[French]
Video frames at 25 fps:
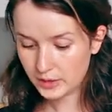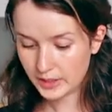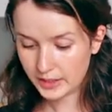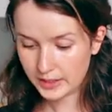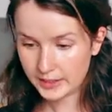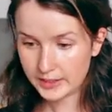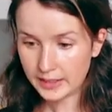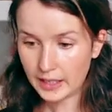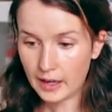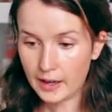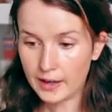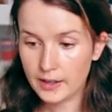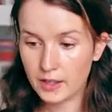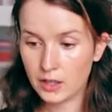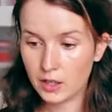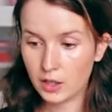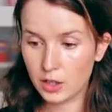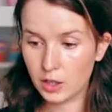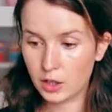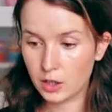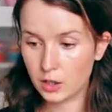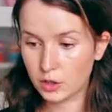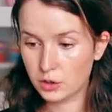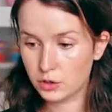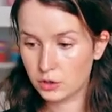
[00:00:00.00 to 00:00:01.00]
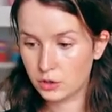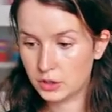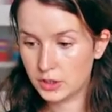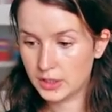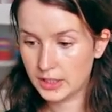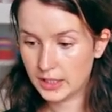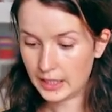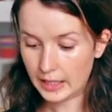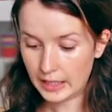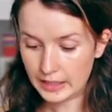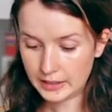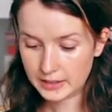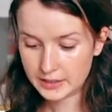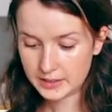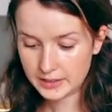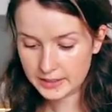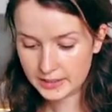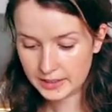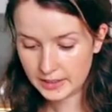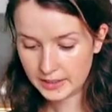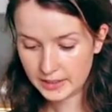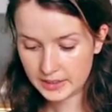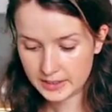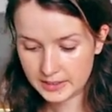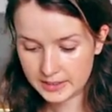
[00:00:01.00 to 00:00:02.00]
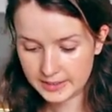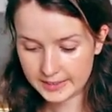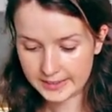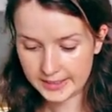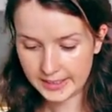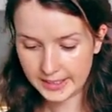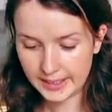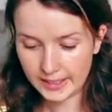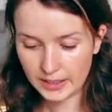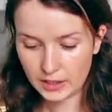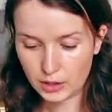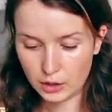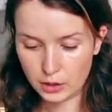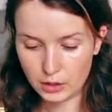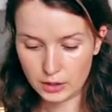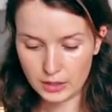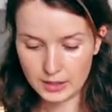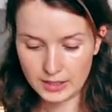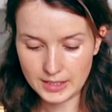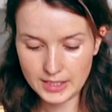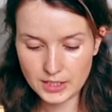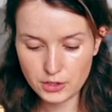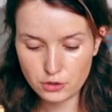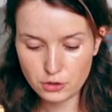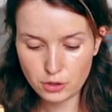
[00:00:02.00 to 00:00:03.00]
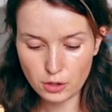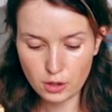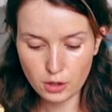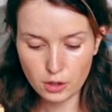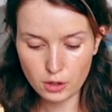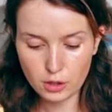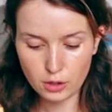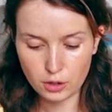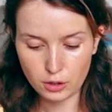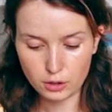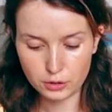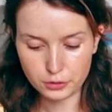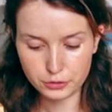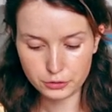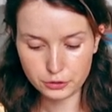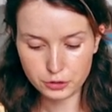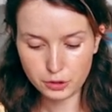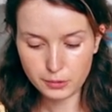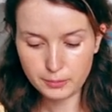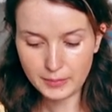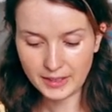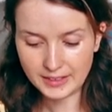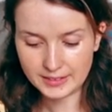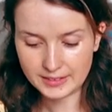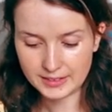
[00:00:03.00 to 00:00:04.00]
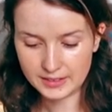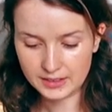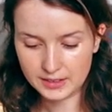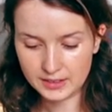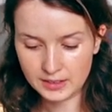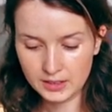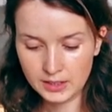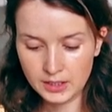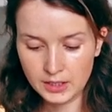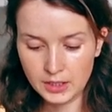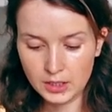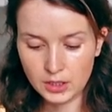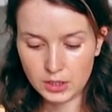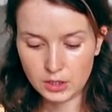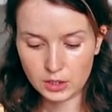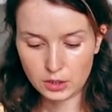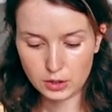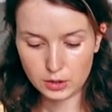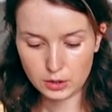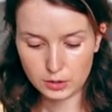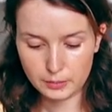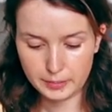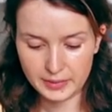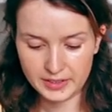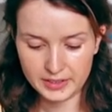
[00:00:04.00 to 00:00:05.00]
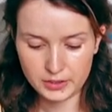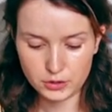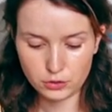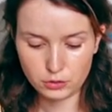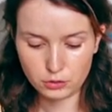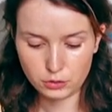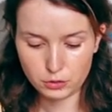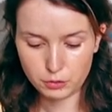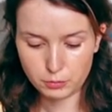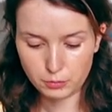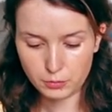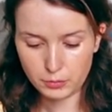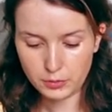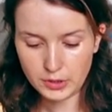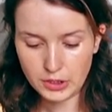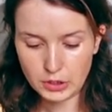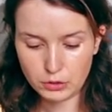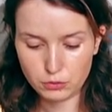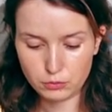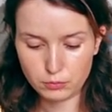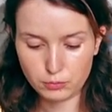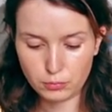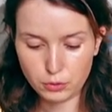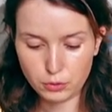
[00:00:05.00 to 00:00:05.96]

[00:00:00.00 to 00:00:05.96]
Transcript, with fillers: des cailles euh, que j'ai achetées chez euh, Lidl ce matin euh, parce qu'en ce moment il y a une